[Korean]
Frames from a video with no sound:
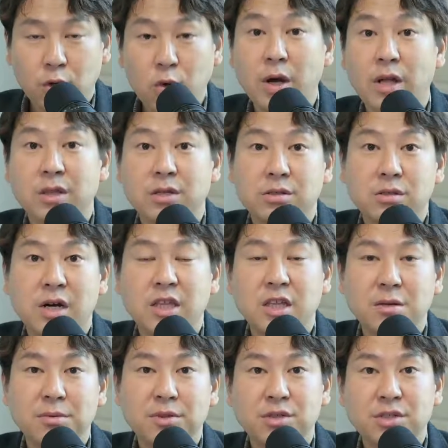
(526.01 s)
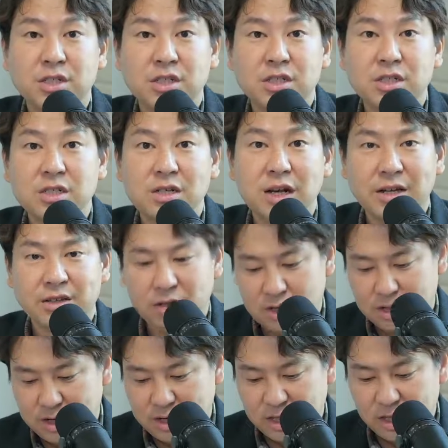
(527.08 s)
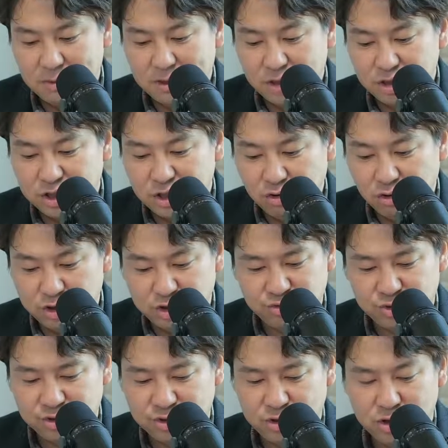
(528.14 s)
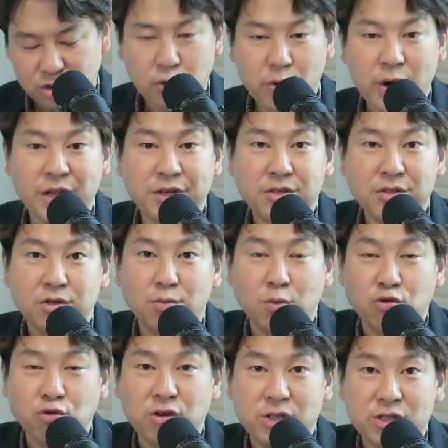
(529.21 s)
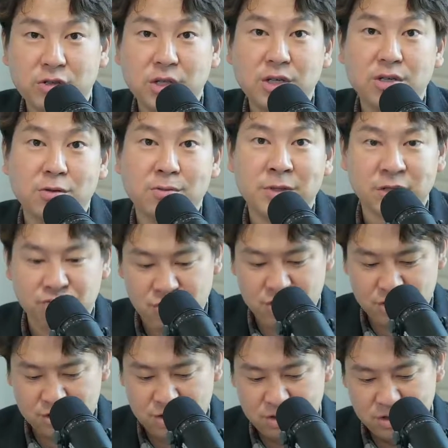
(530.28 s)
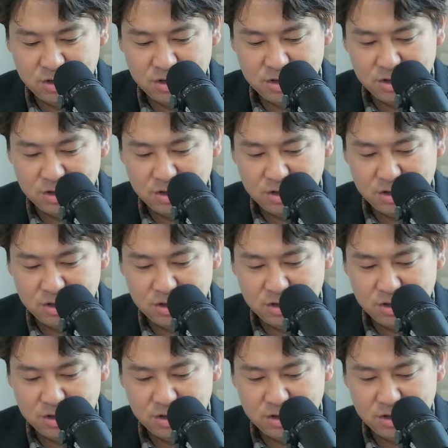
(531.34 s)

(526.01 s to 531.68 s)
교회 안에서는 하나님의 뜻이 가능해. 하나님의 뜻이 이루어질 수 있어. 교회 안에서는 모두가 천사처럼 살 수 있어.